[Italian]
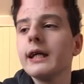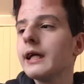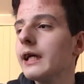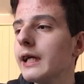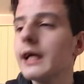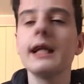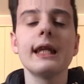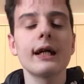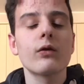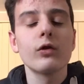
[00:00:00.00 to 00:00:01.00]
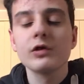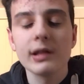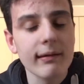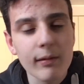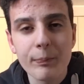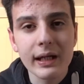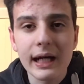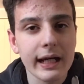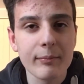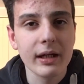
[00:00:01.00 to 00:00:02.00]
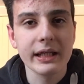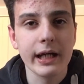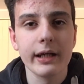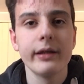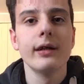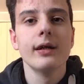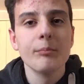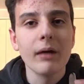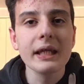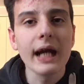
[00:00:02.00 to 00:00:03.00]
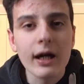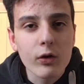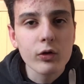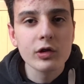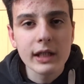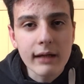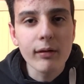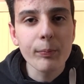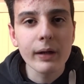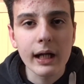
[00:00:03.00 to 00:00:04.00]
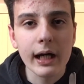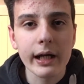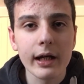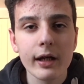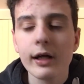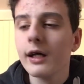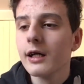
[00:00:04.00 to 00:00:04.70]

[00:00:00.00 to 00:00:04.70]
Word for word: e la, continuava a parare Magnan. Magnan continuava a parare.